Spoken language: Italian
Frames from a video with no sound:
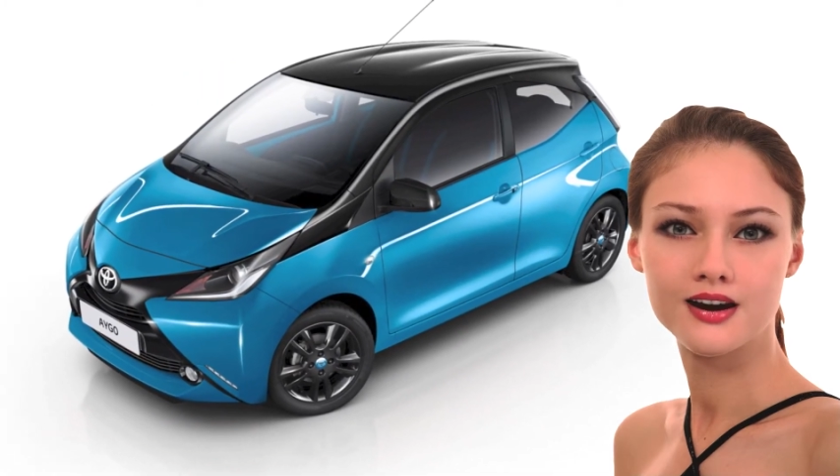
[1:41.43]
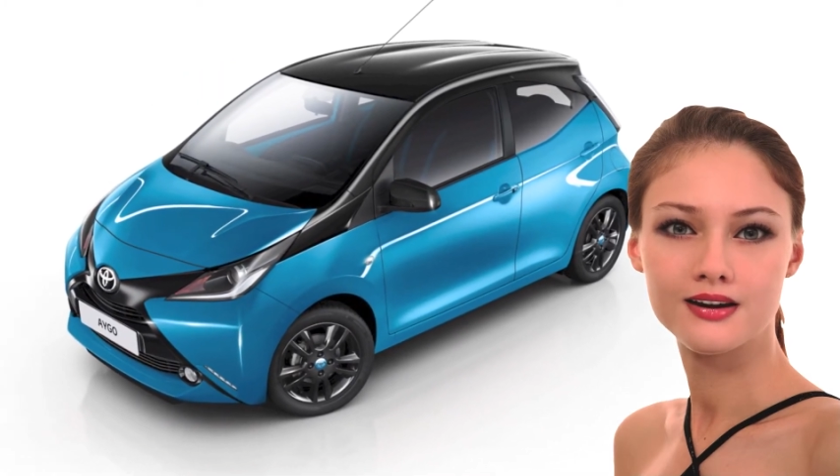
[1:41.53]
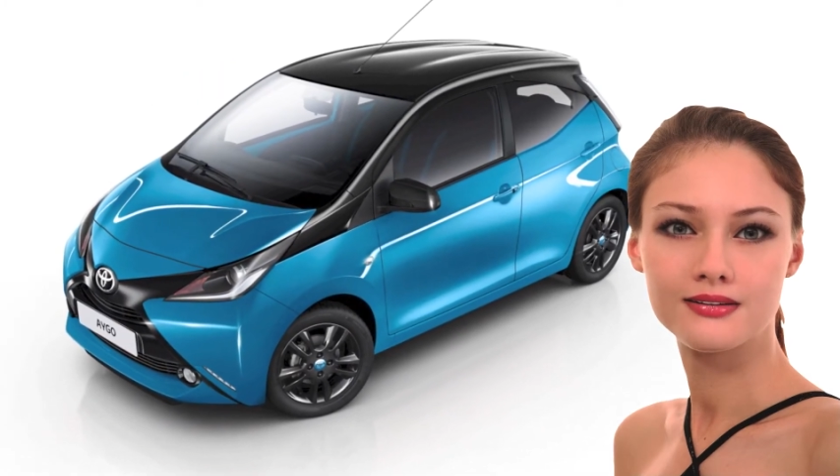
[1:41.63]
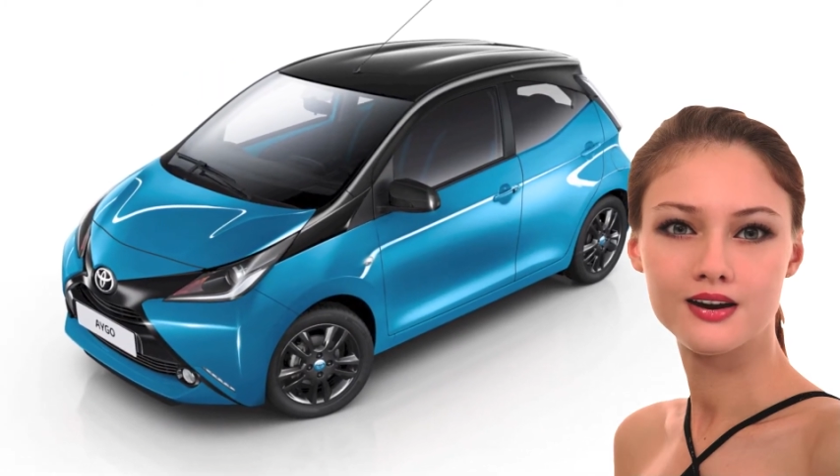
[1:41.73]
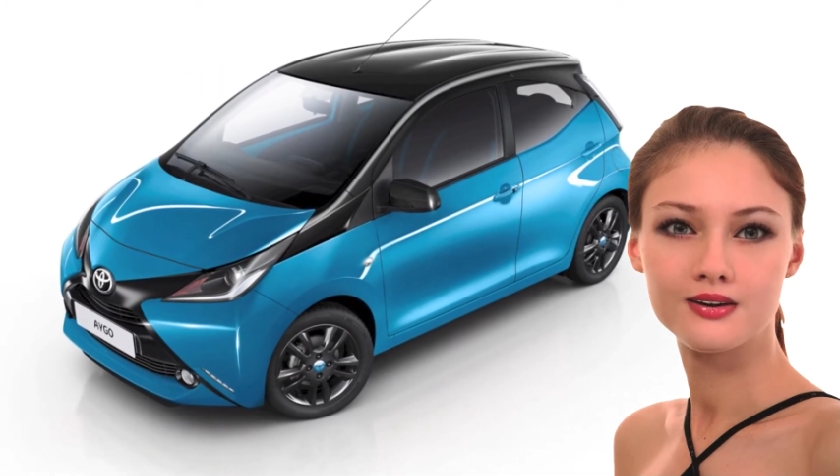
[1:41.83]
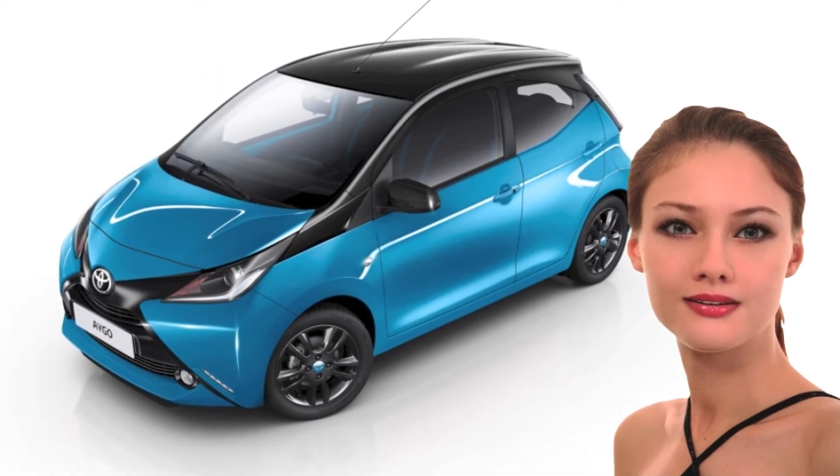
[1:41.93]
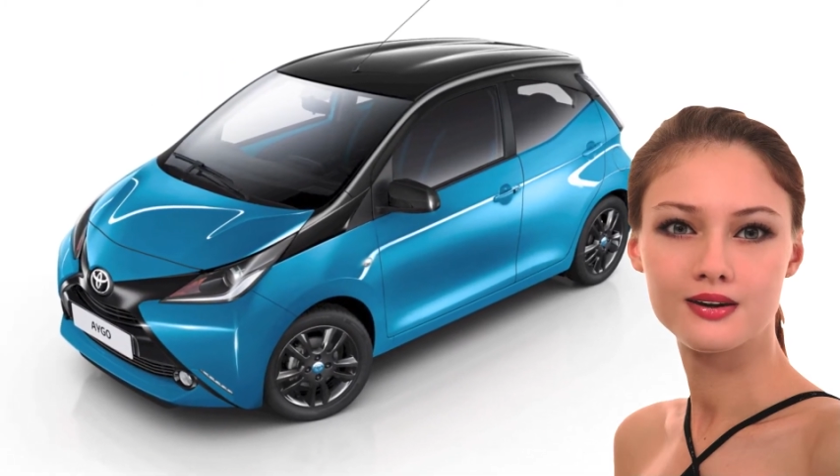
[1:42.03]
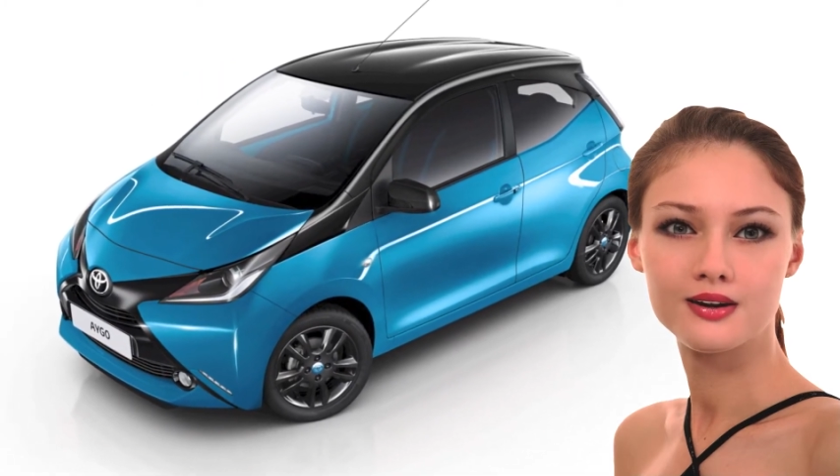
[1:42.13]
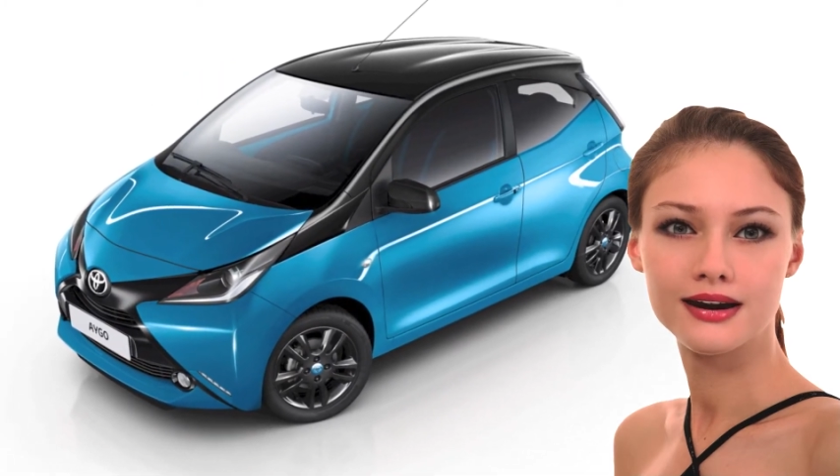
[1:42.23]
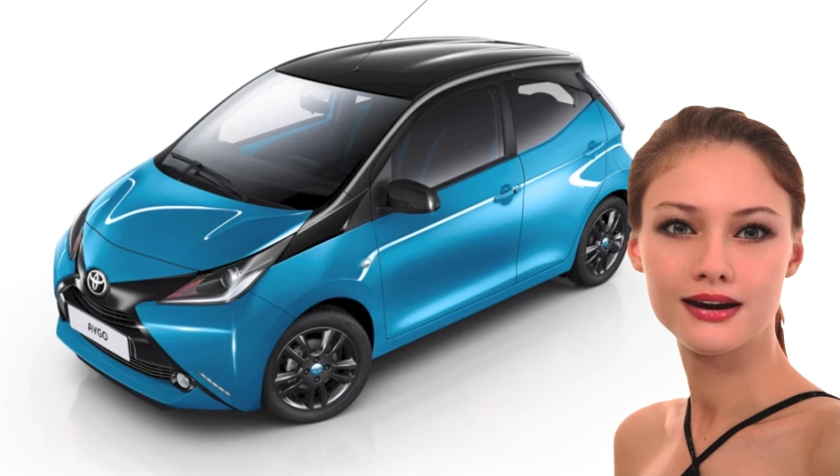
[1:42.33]
Monta un
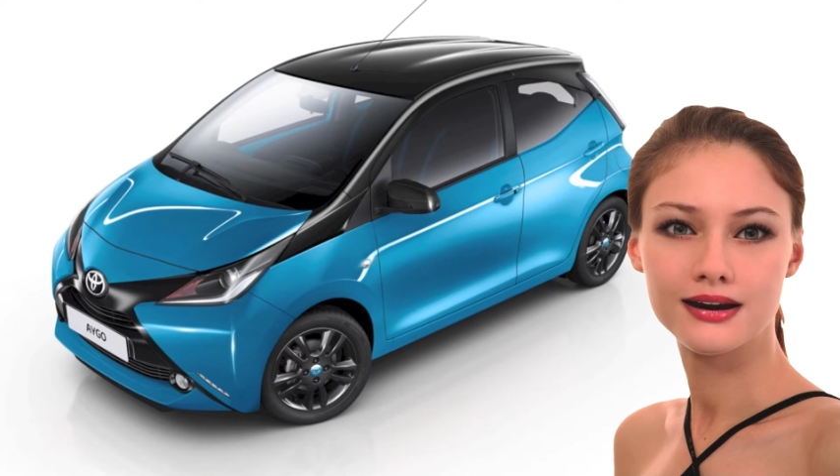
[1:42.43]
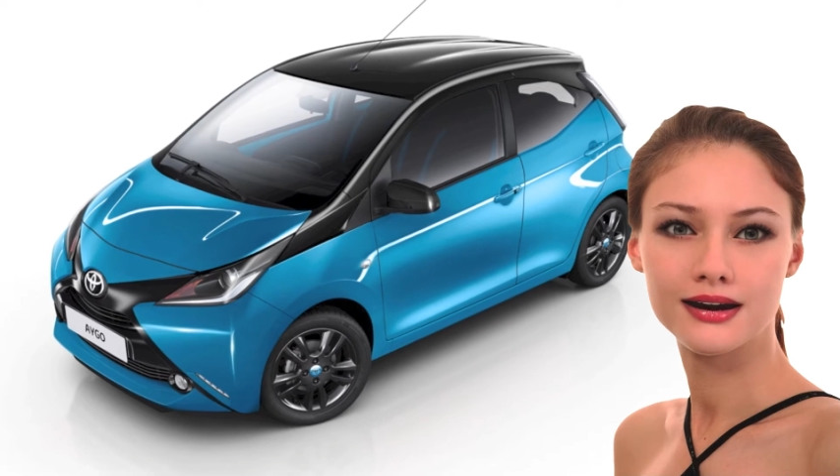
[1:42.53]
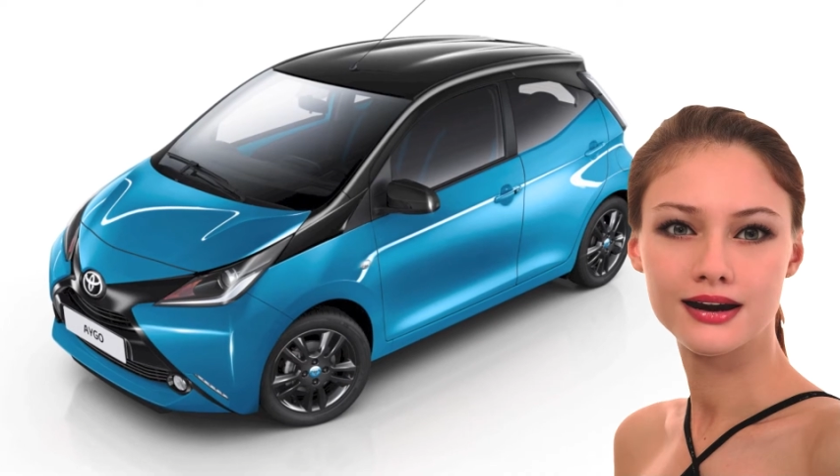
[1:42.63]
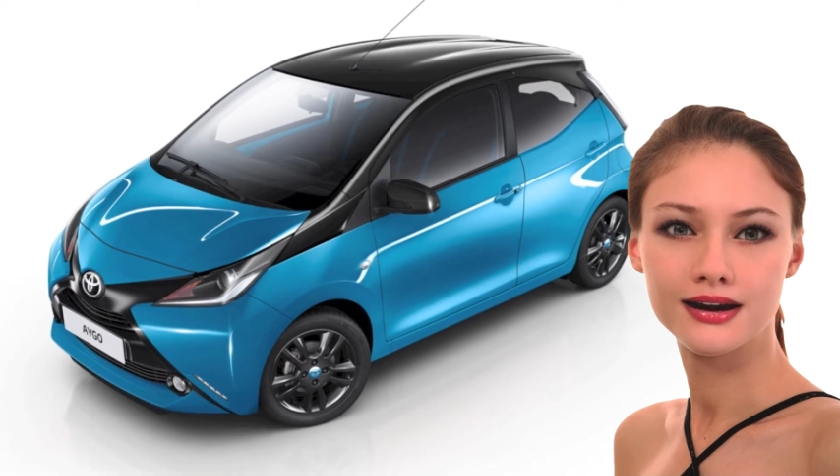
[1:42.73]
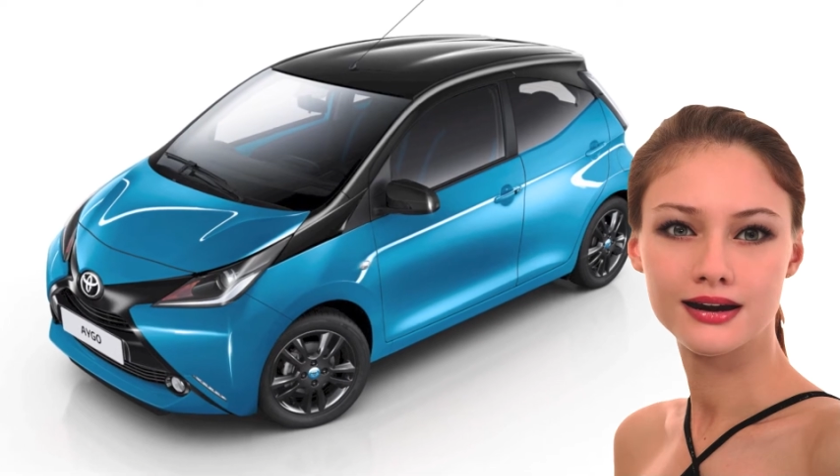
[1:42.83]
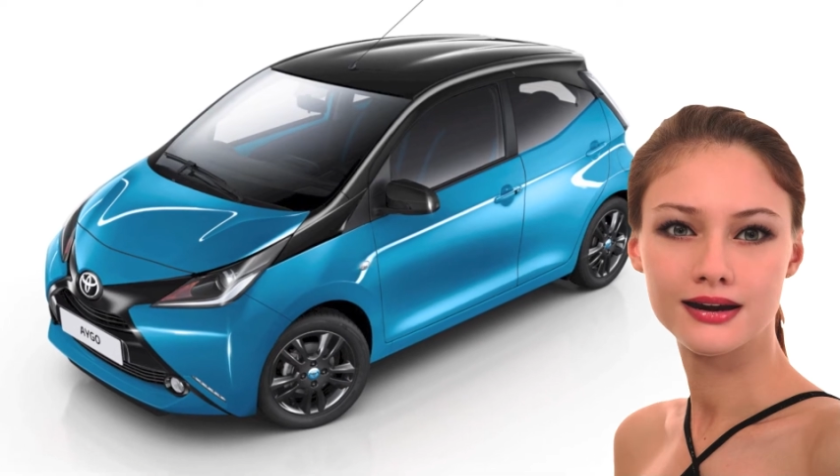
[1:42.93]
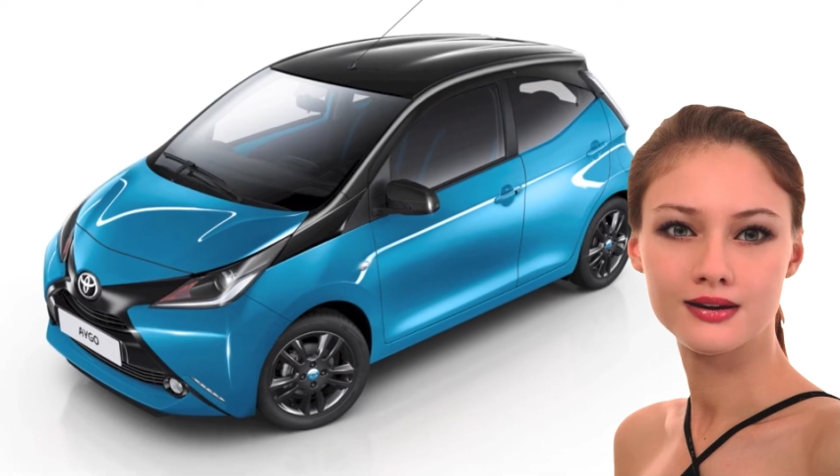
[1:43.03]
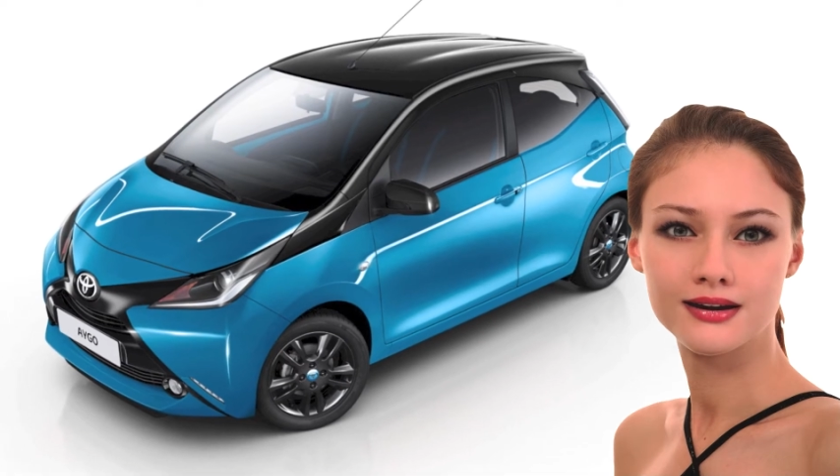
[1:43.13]
3 cilindri benzina